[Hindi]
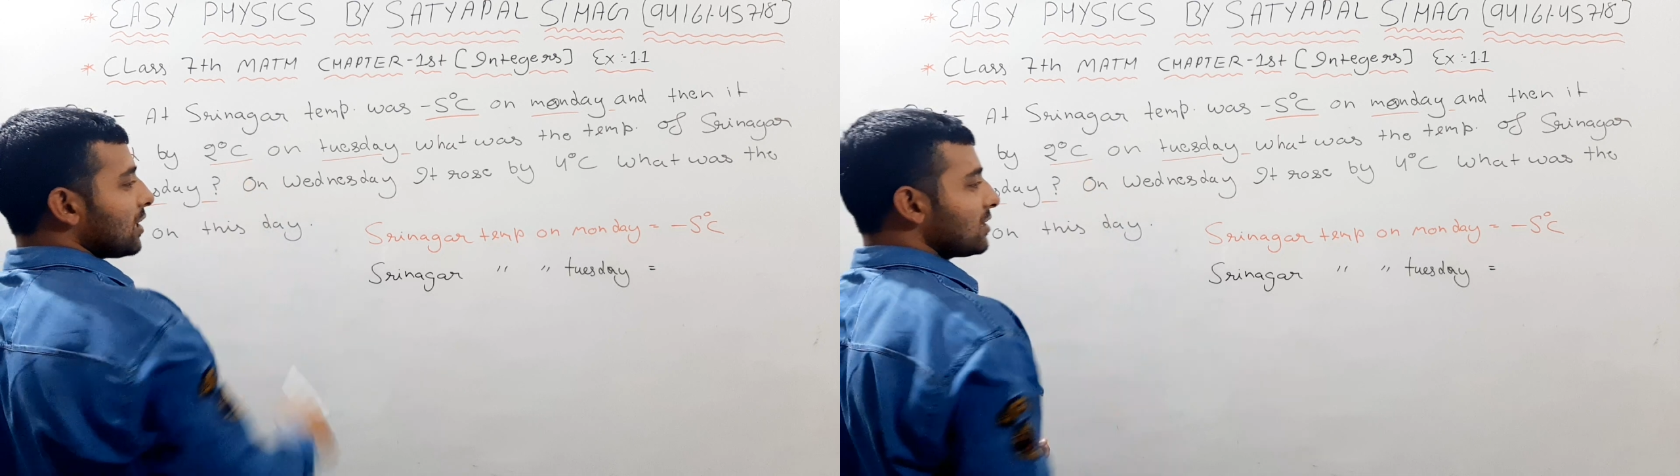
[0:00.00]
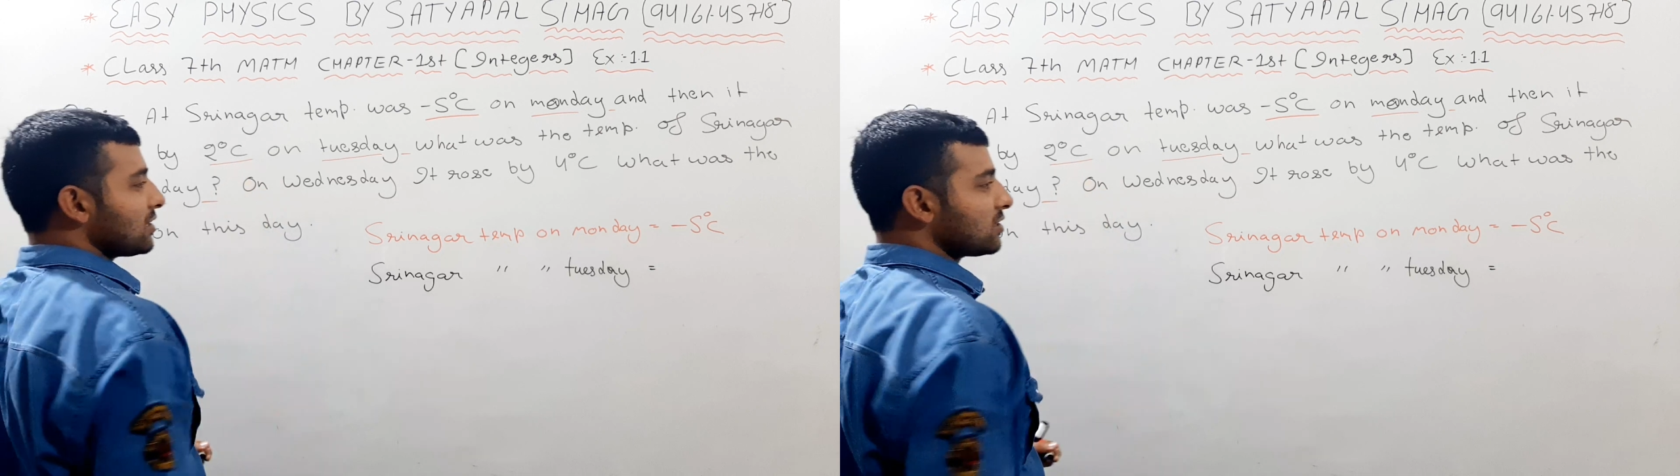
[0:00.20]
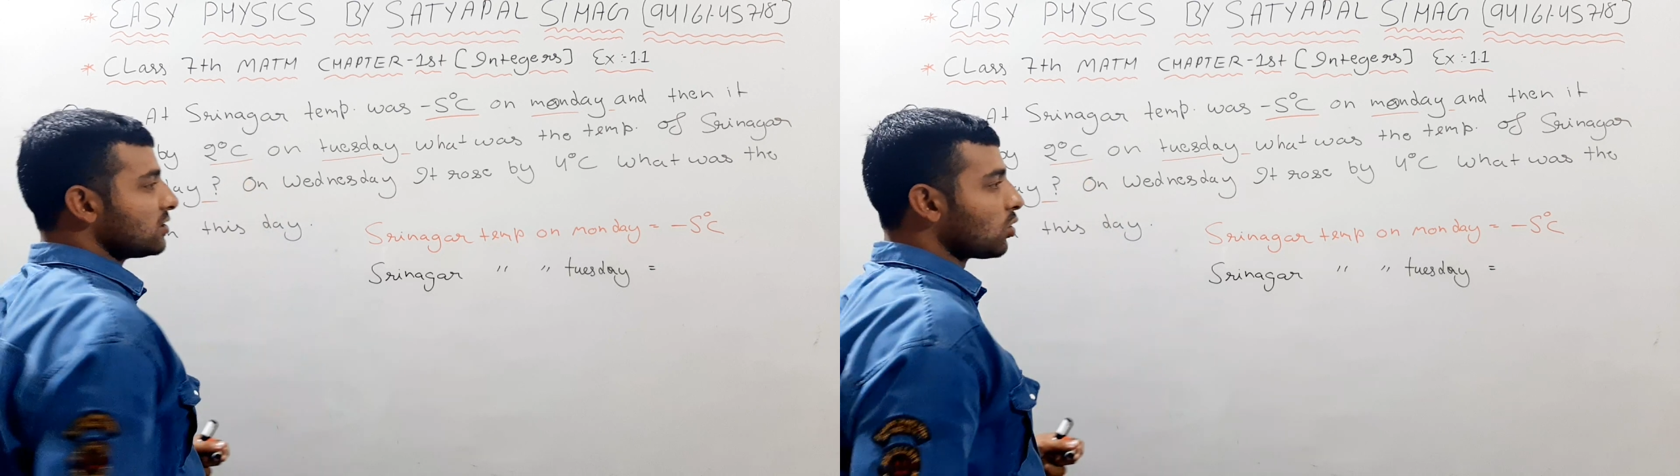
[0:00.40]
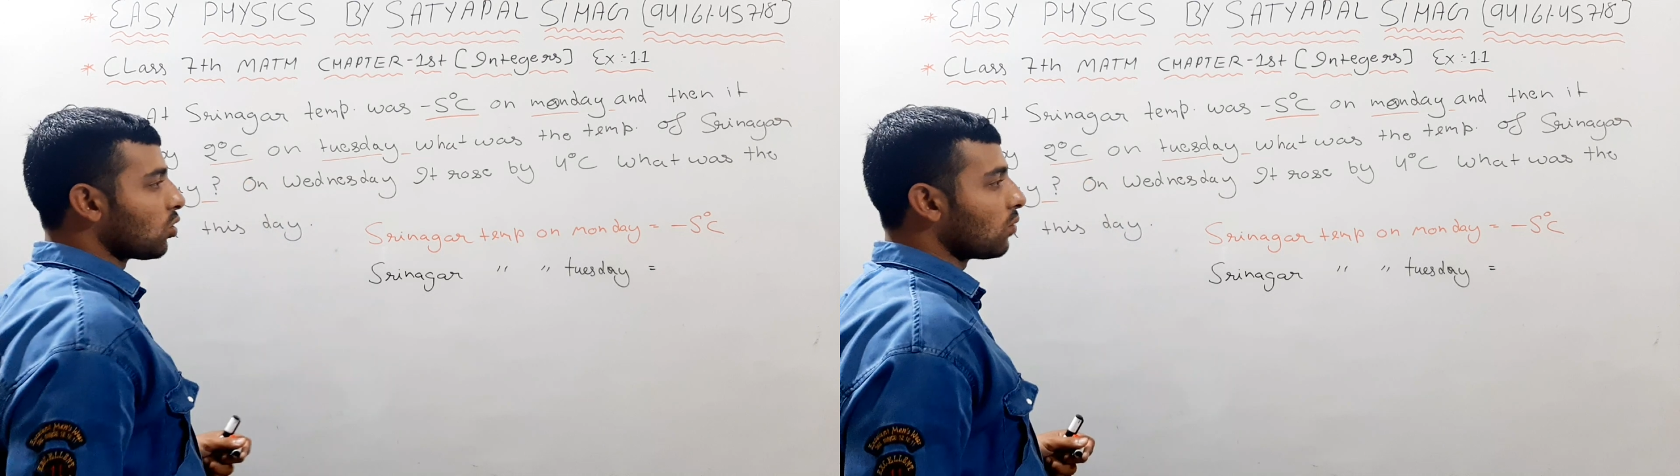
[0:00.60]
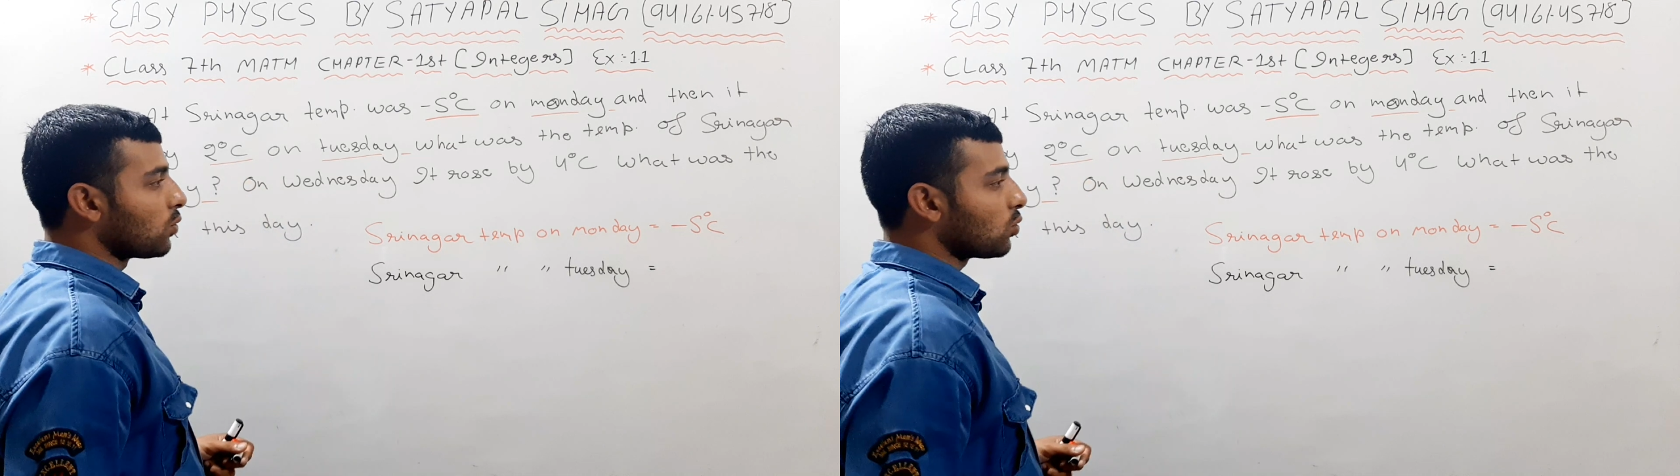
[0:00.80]
सेल्सियस
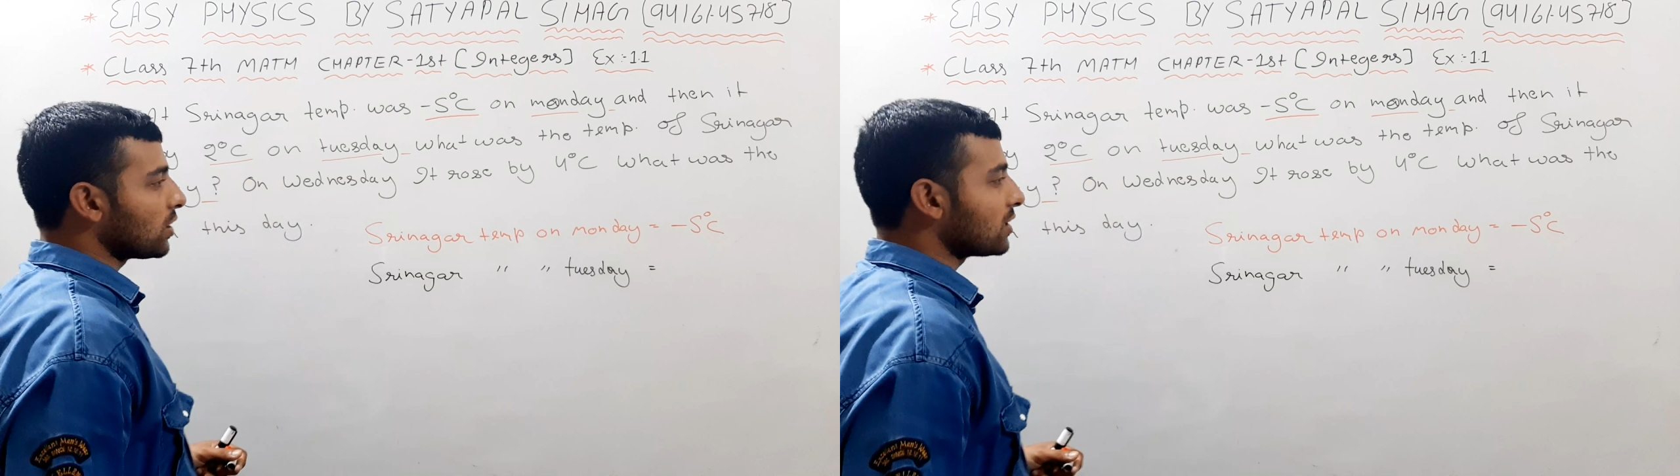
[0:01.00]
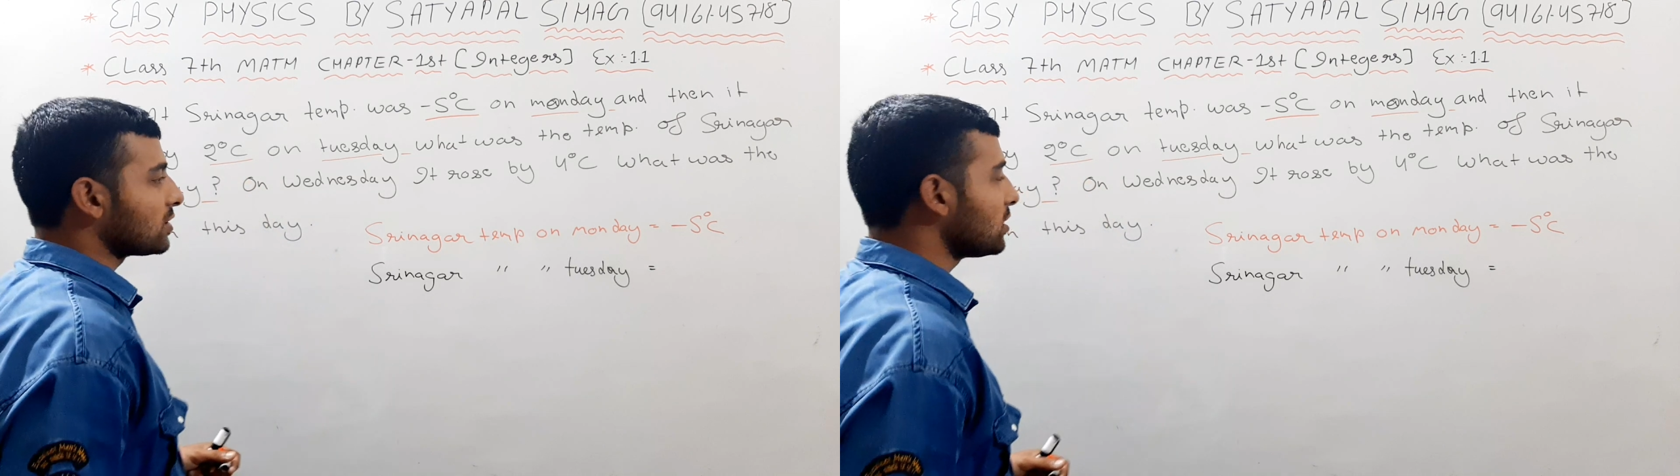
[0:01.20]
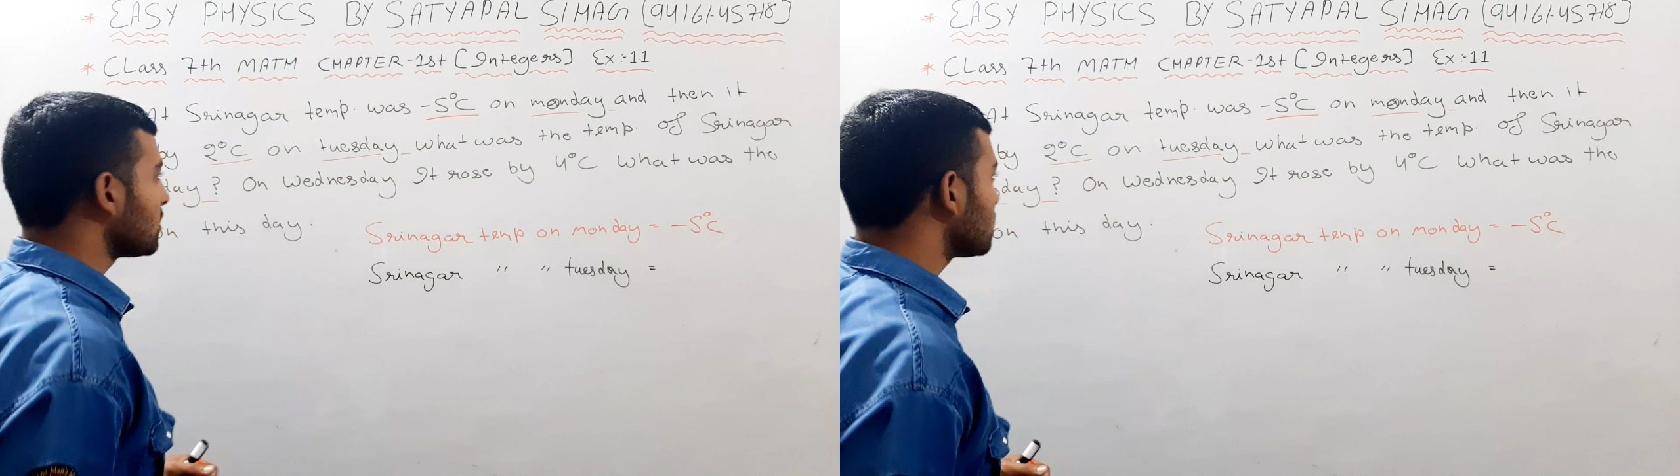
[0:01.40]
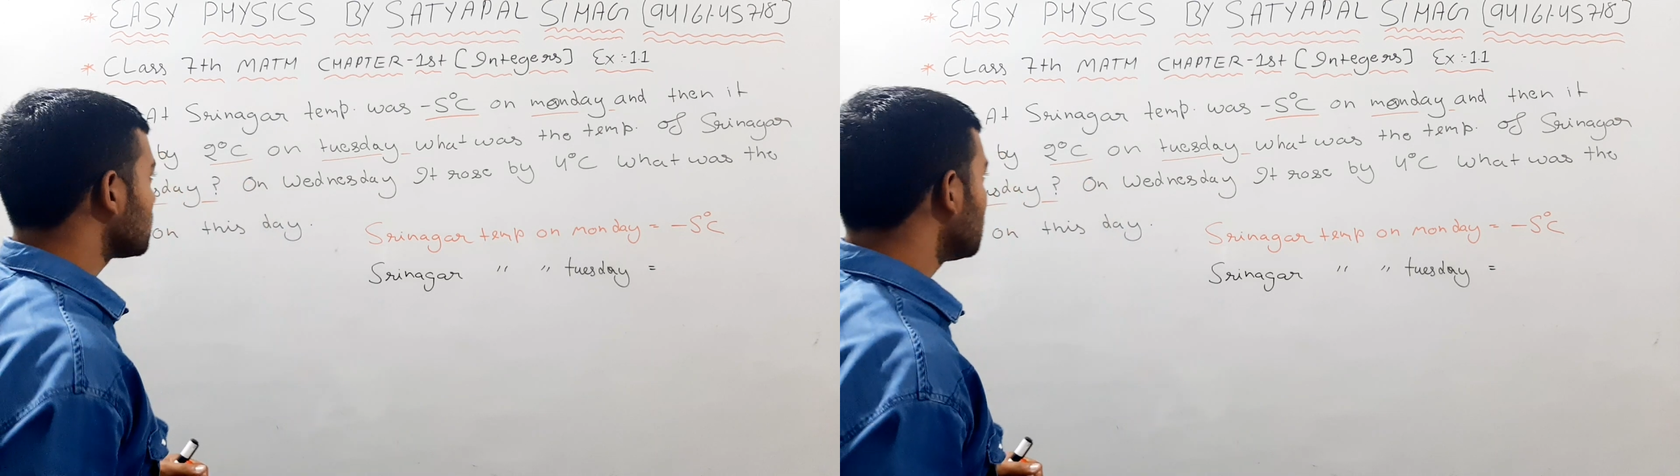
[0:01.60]
ड्रॉप हो गया श्रीनगर